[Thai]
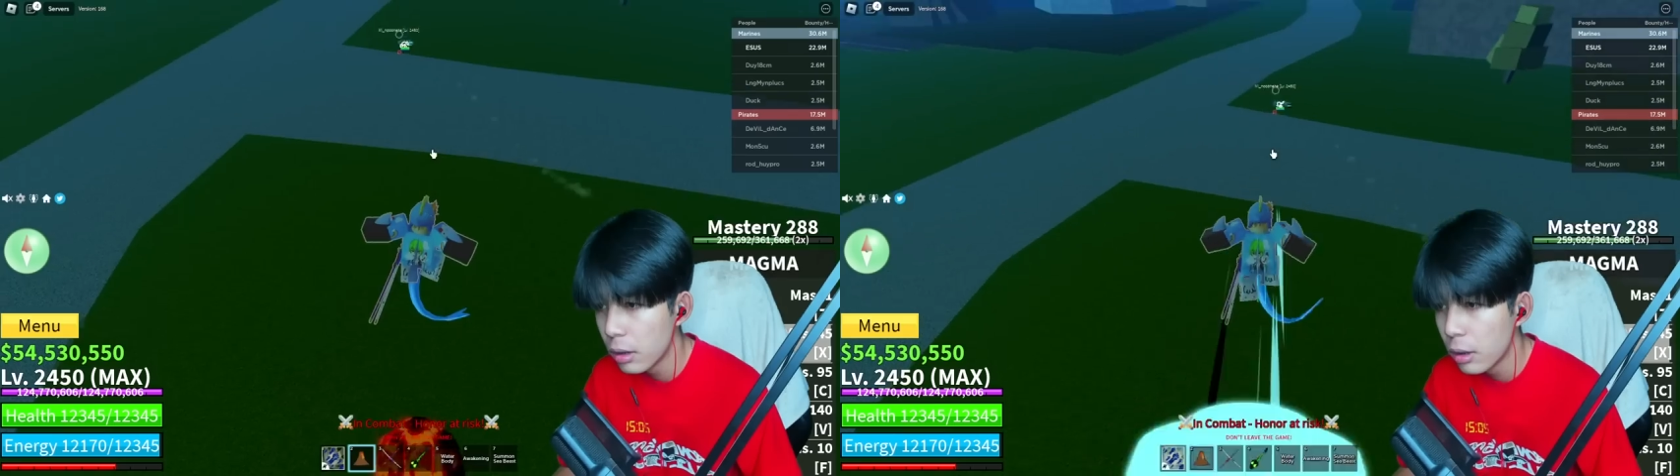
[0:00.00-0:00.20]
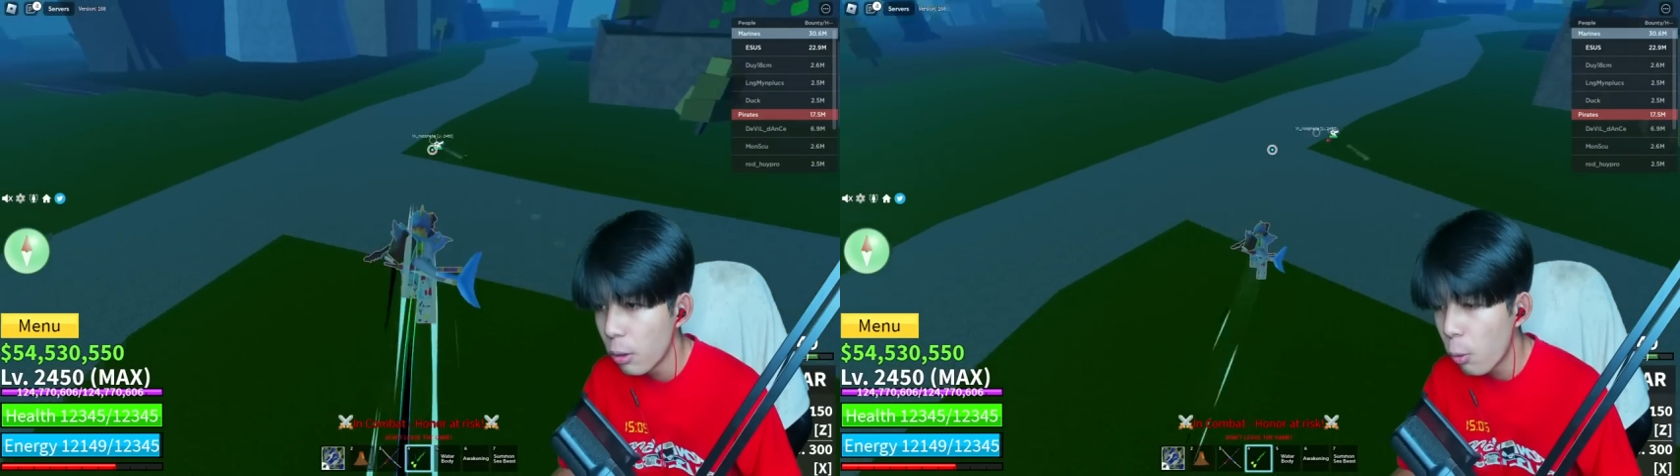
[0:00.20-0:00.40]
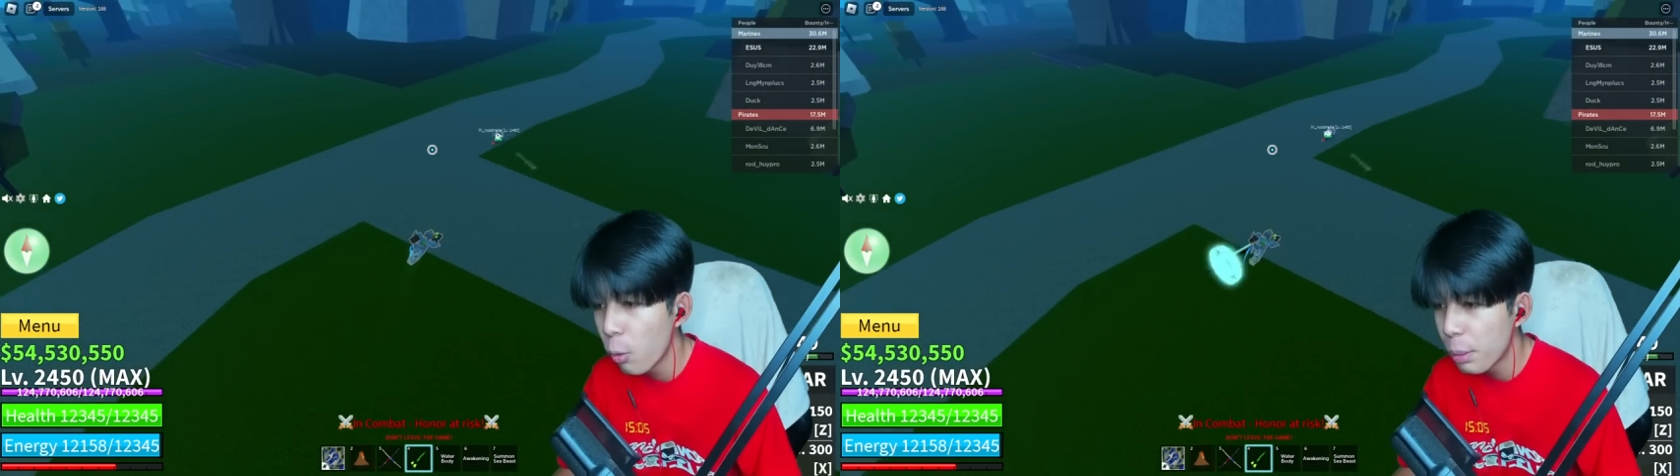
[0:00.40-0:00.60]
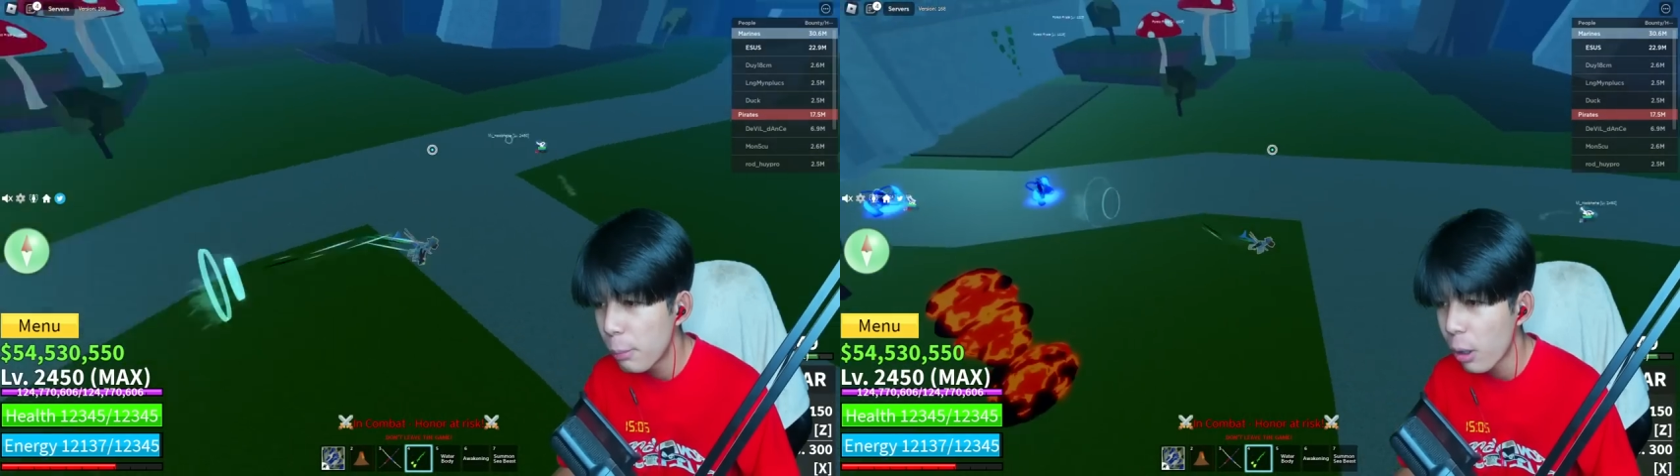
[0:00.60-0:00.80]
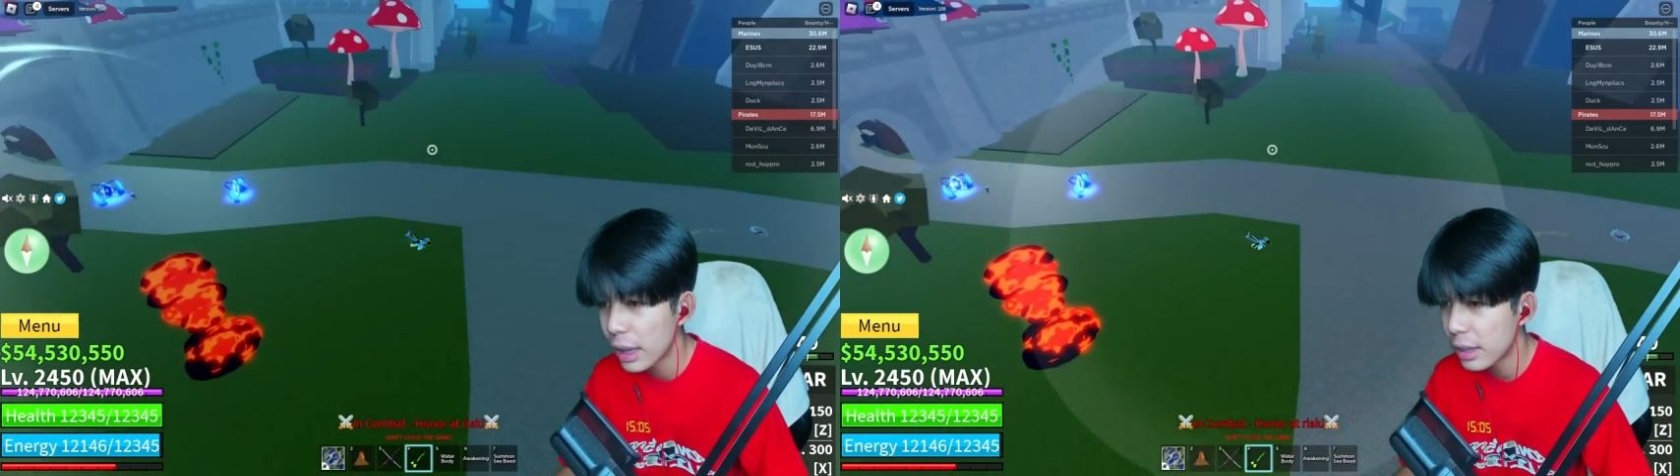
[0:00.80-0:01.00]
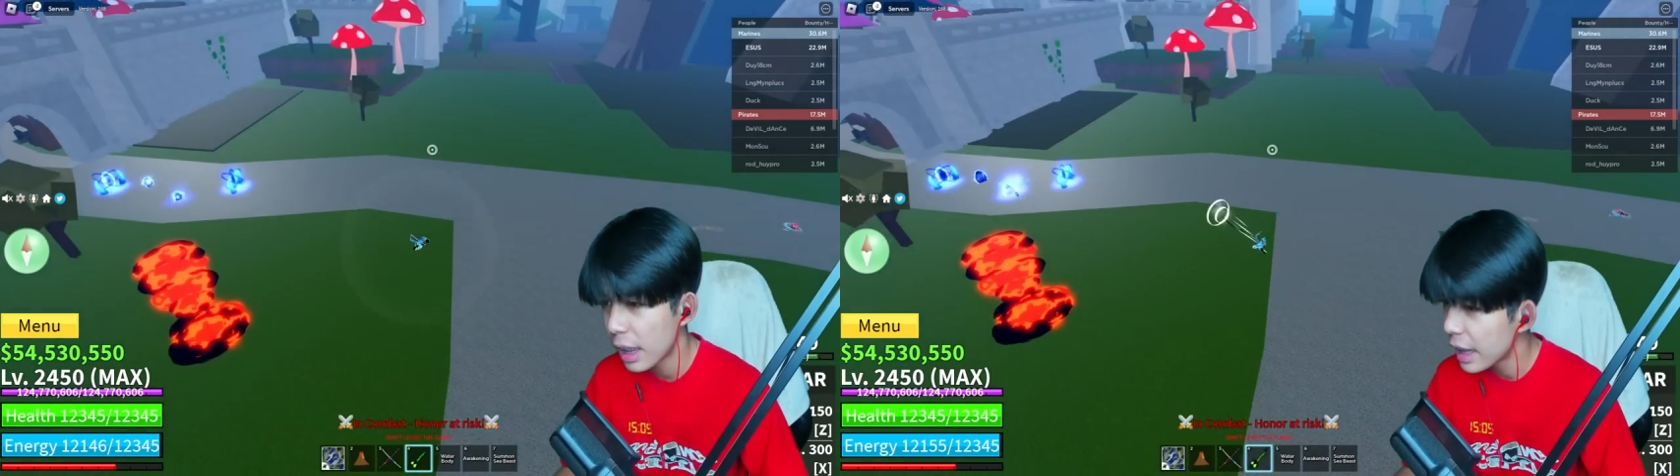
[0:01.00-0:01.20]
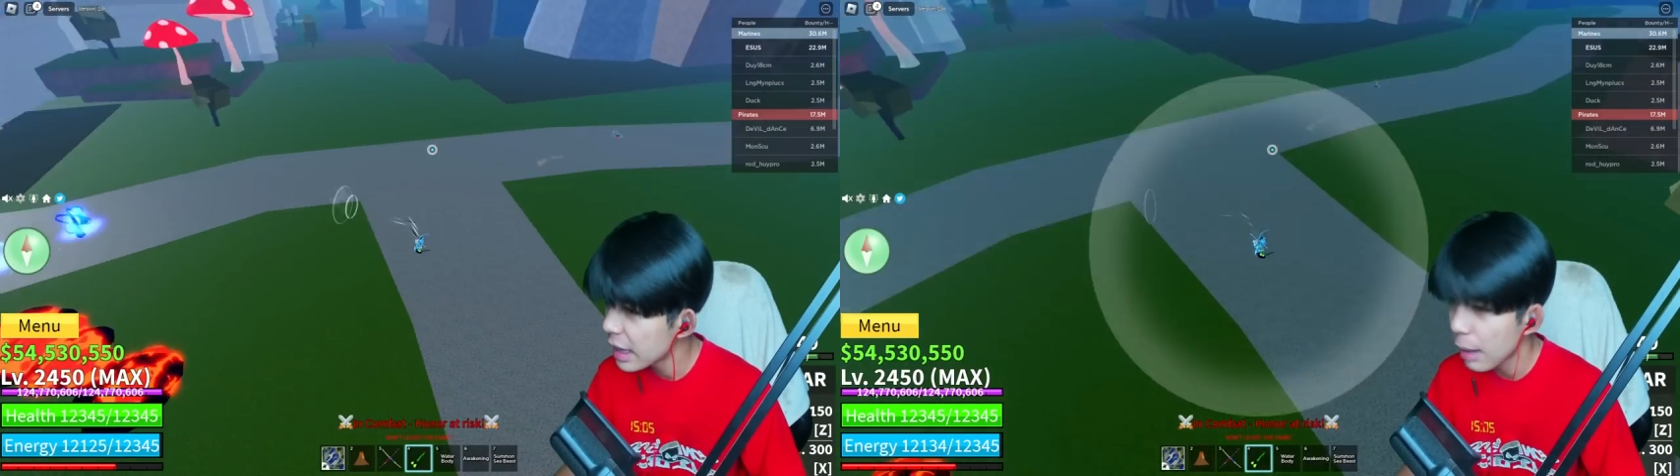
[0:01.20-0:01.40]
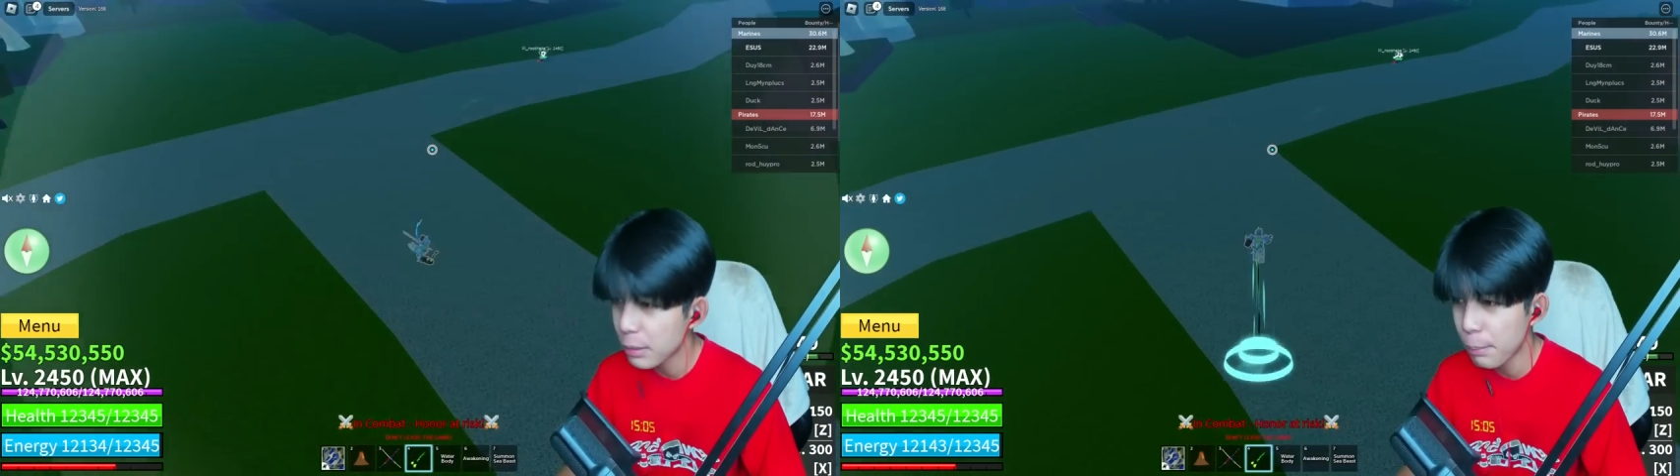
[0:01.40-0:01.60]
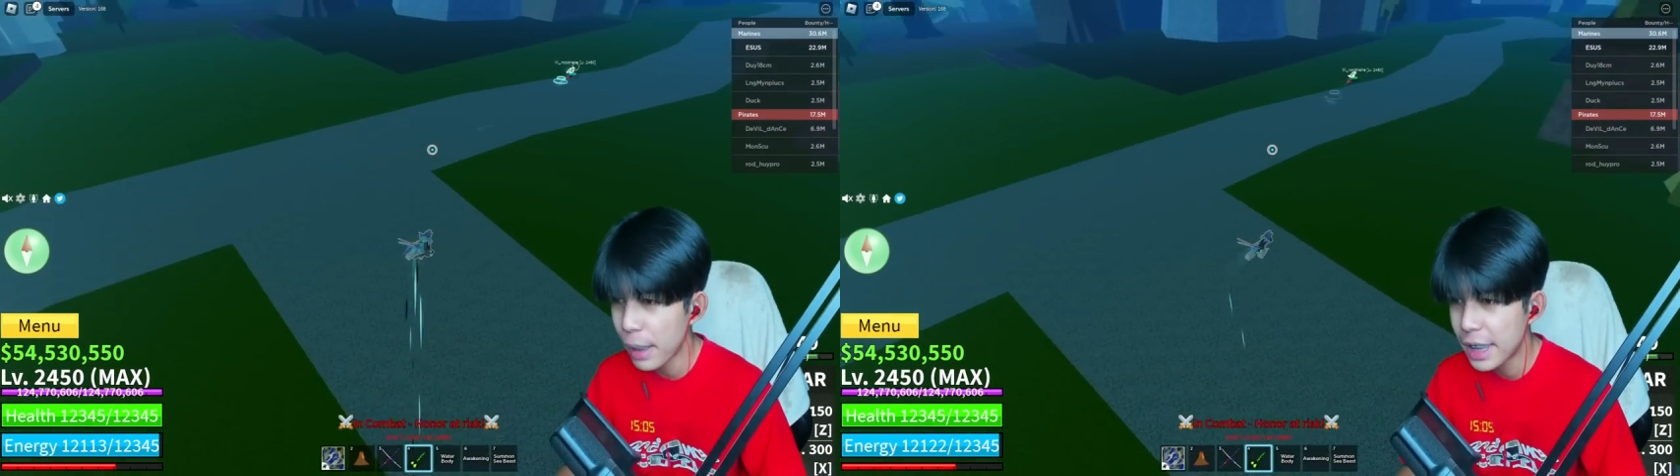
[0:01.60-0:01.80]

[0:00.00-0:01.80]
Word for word: โอ้โหพี่บอกเลยถ้าเล่นกับสไป